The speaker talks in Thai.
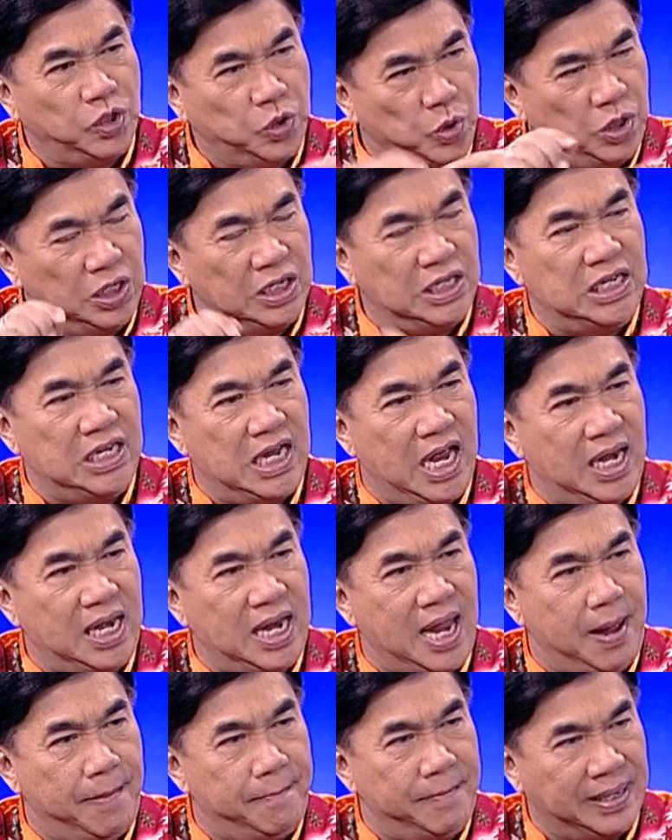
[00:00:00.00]
ตุนเขียน
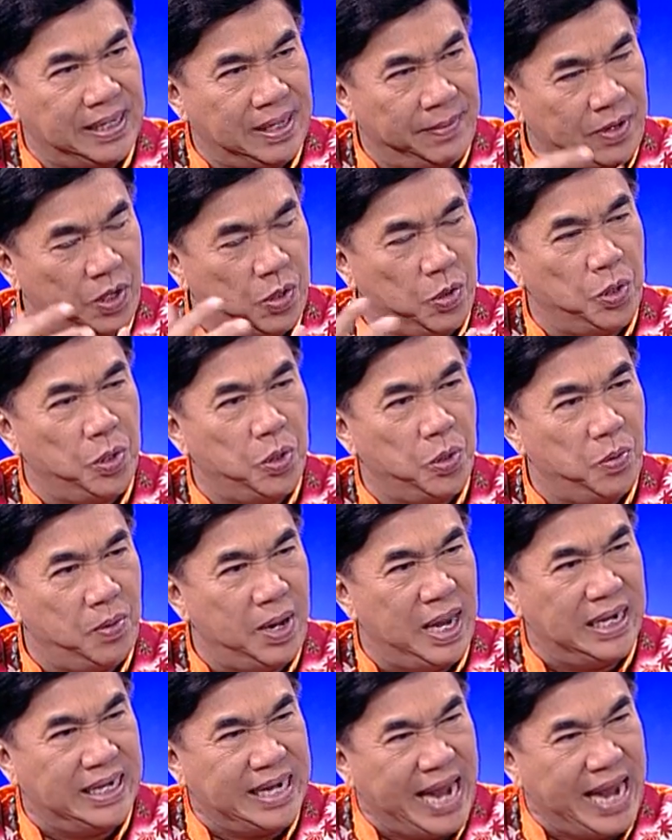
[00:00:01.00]
เนี่ยมาทำให้คนรู้ว่า